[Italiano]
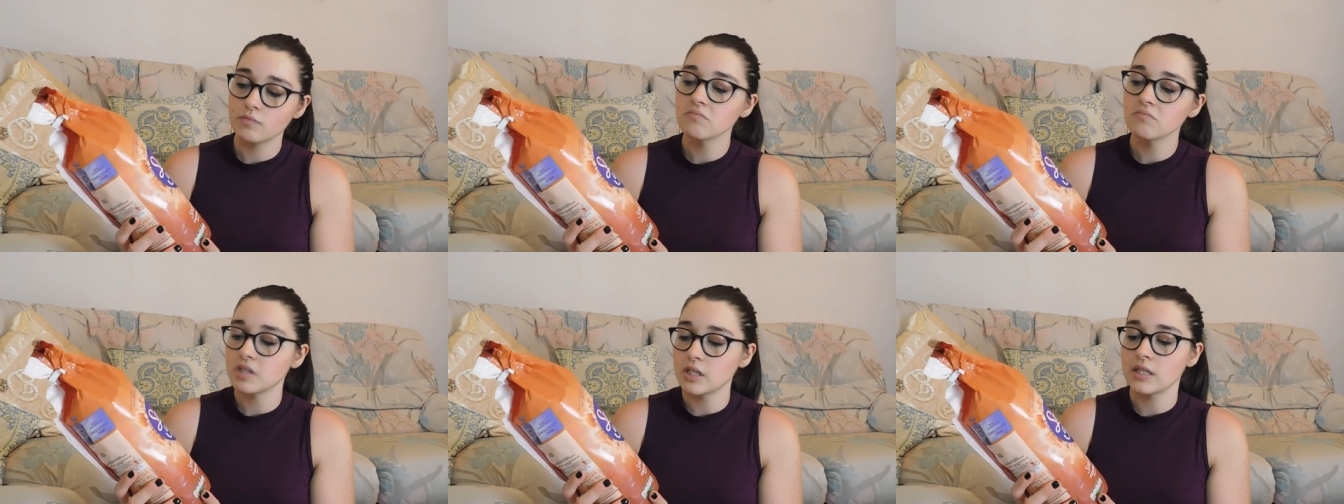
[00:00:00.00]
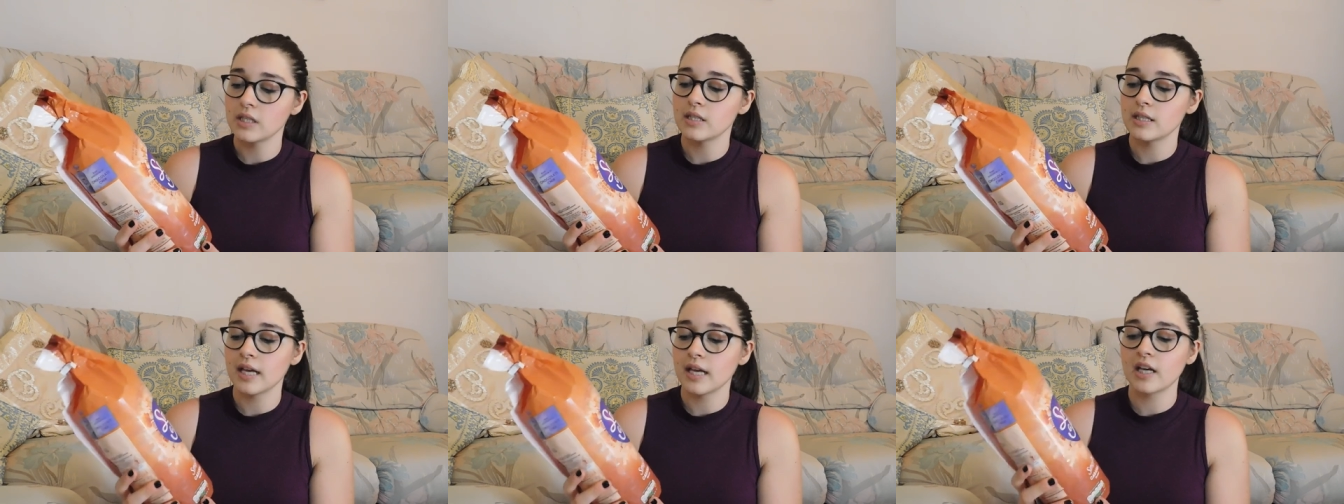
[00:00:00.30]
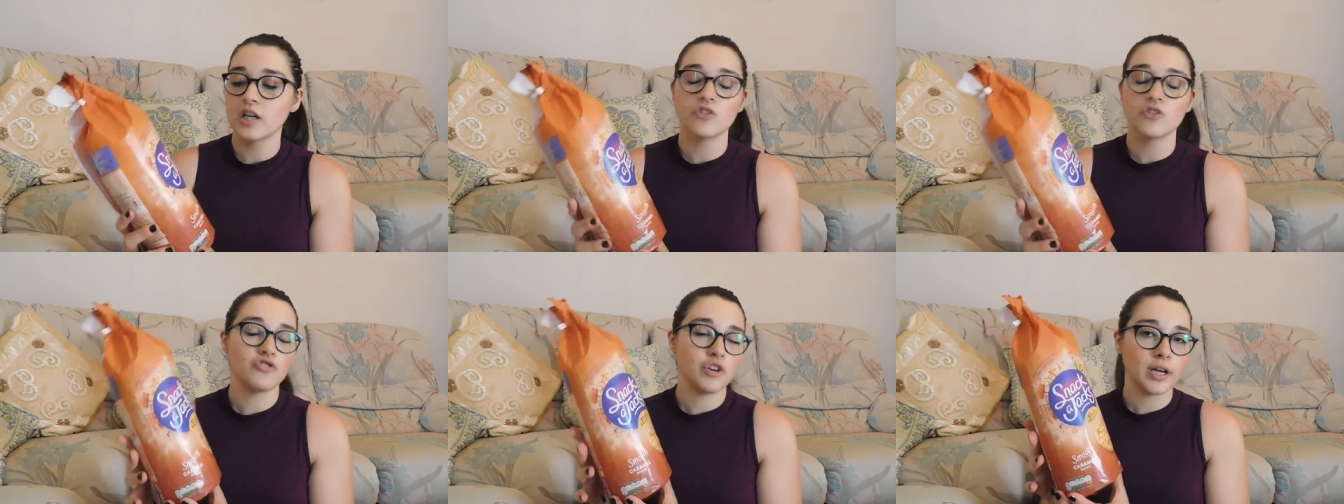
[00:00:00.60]
sì,
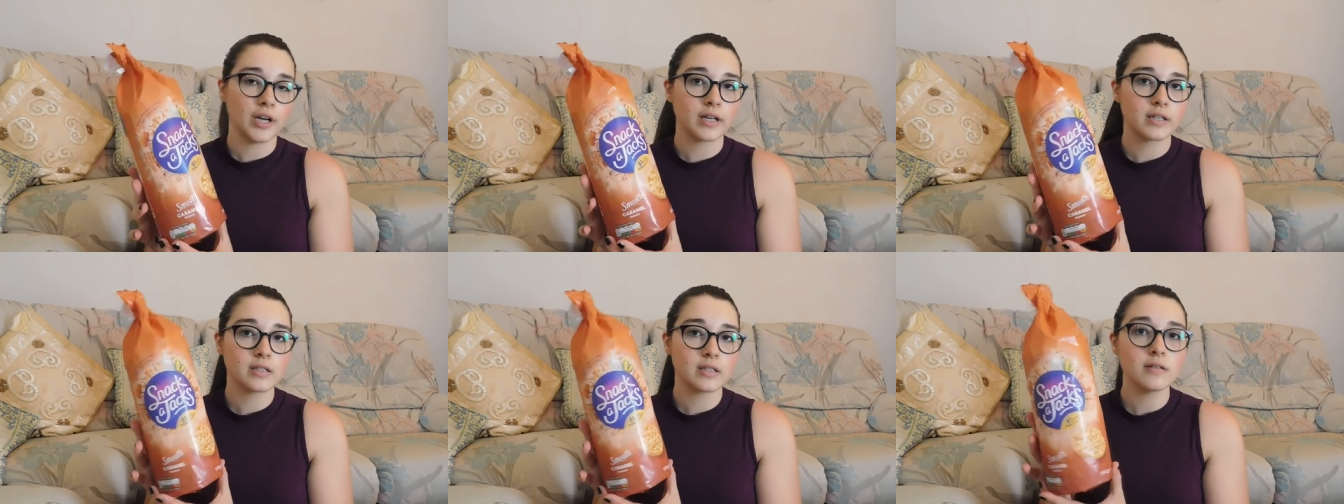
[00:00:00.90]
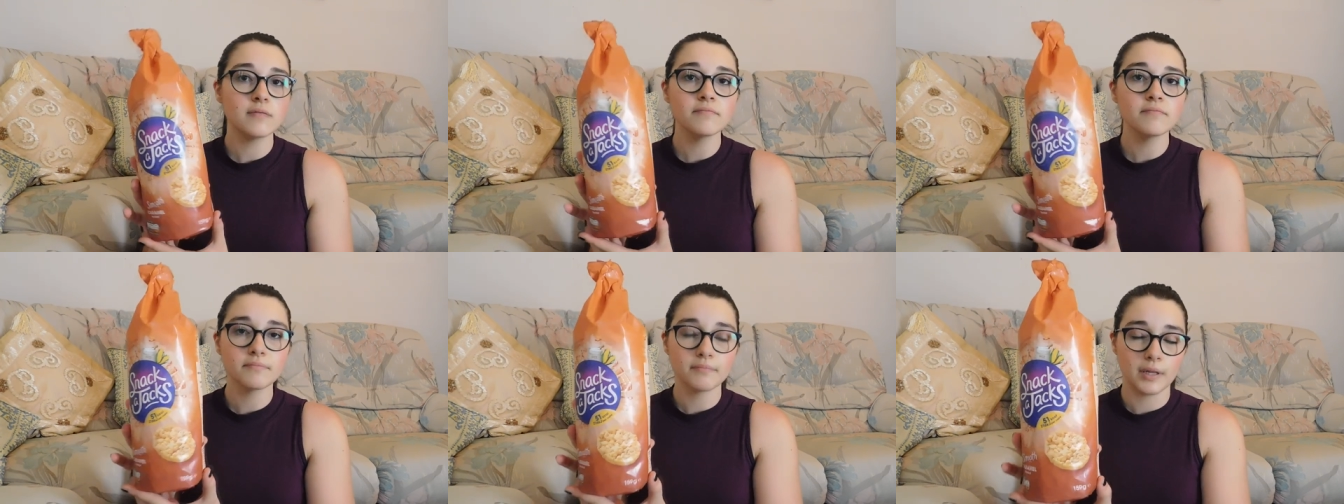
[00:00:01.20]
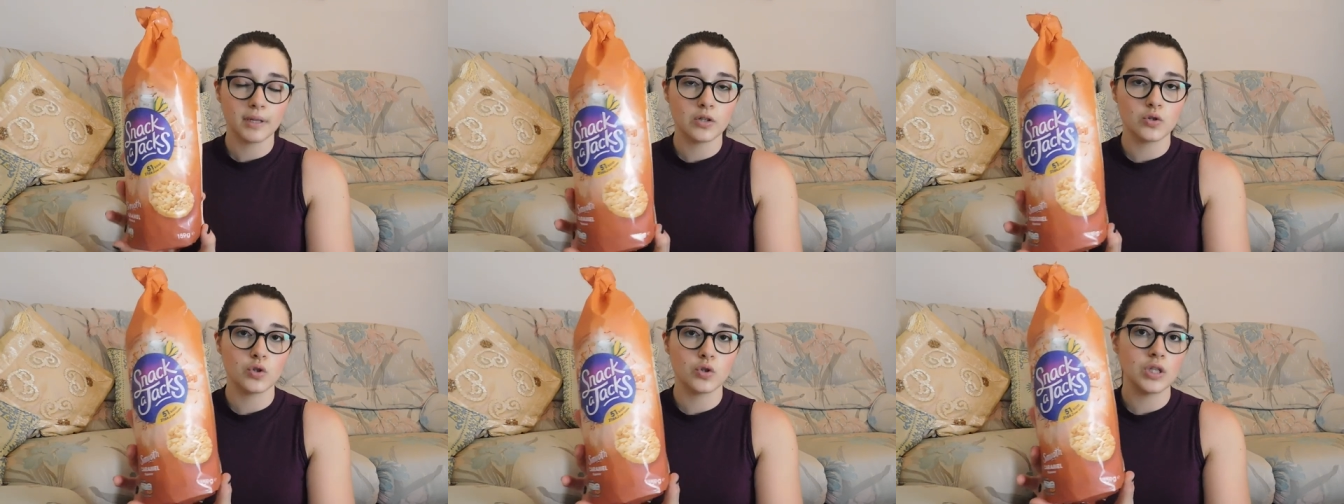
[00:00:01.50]
Snack e Jax
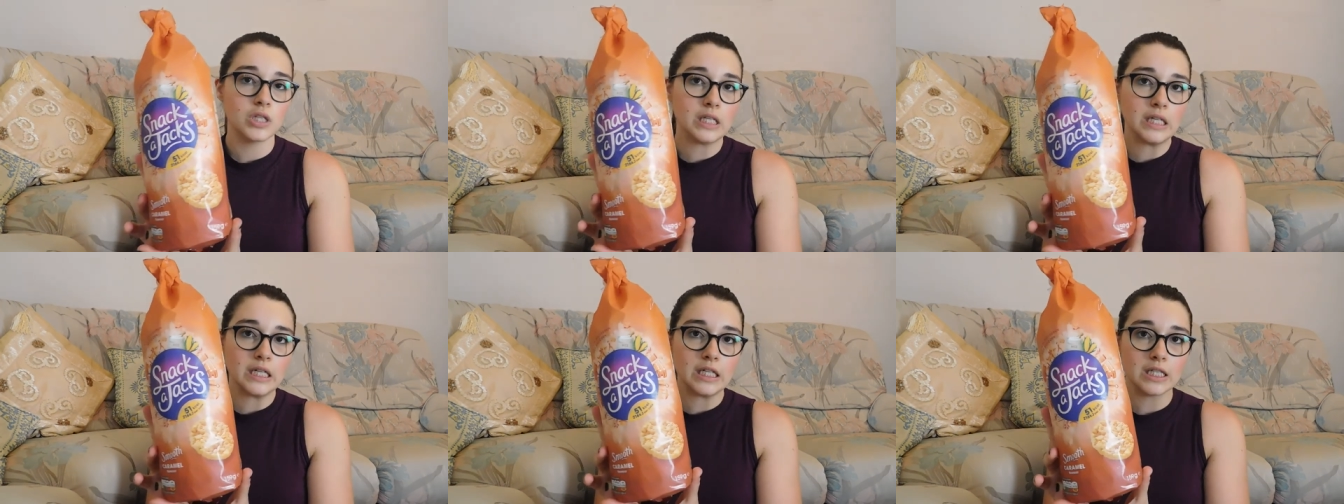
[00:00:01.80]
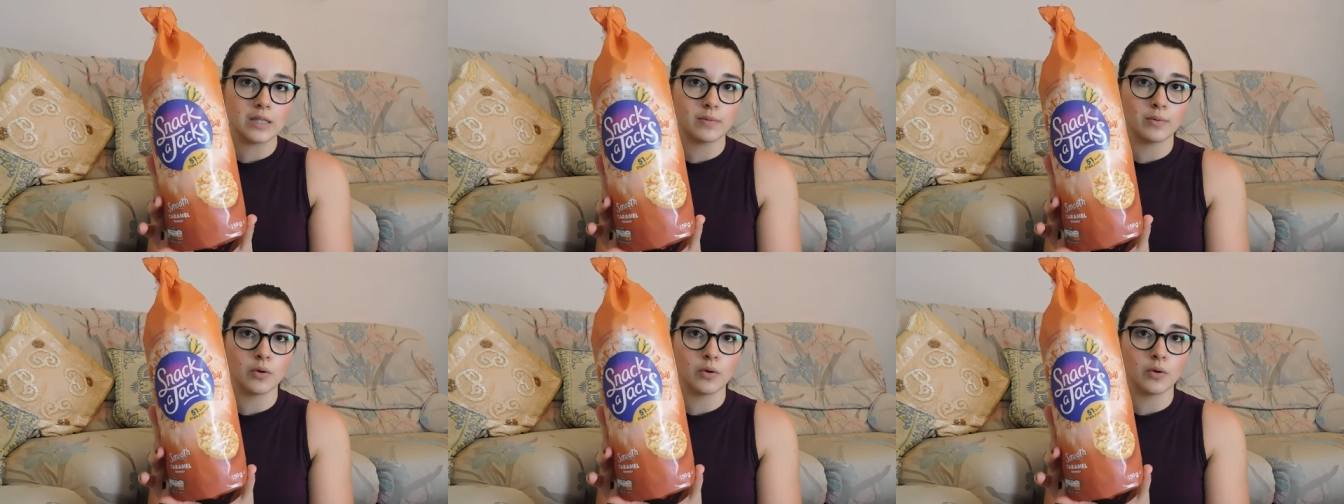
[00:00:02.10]
sì che si